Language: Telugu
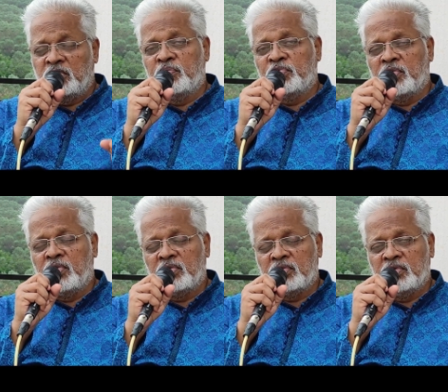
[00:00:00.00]
ఎప్పుడో
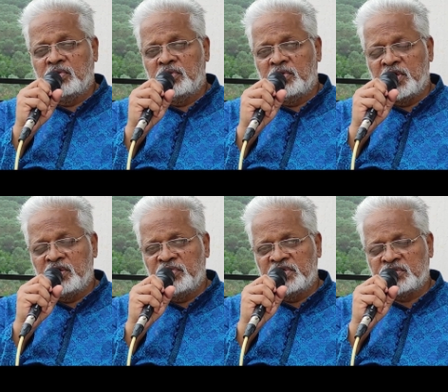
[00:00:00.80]

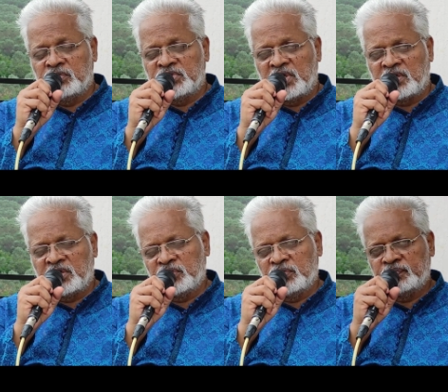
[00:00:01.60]
రెండు వేల సంవత్సరాల
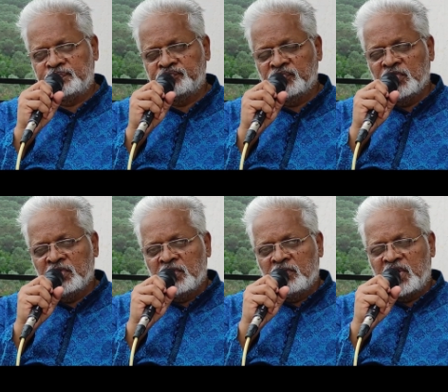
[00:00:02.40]
క్రితం
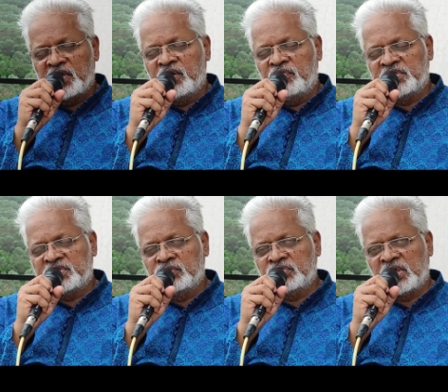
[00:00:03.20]
మరి రెండు వేల
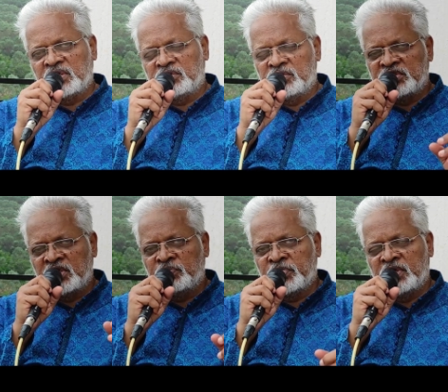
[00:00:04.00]
సంవత్సరాల క్రితం
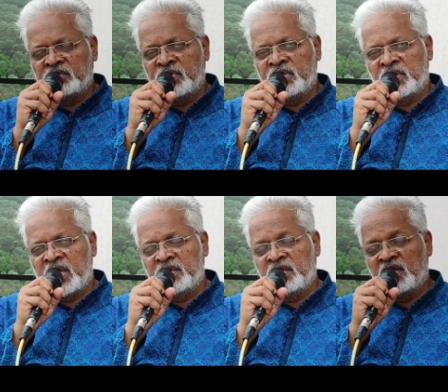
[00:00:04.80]
చనిపోయినటువంటి
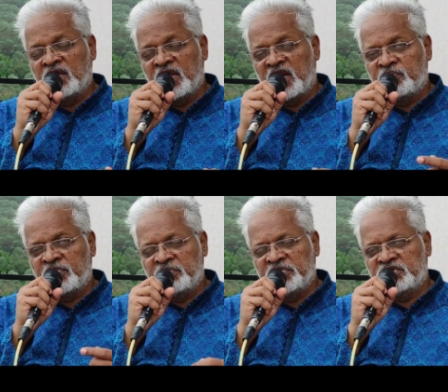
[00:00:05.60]
ఆయన నన్ను ఎలా
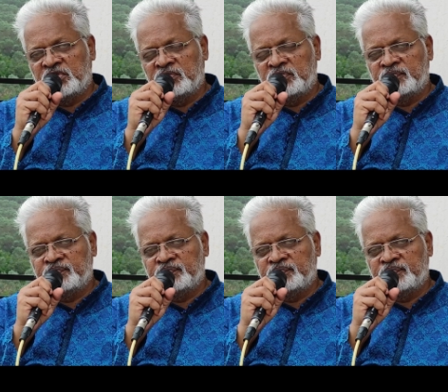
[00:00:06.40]
ప్రేమించాడు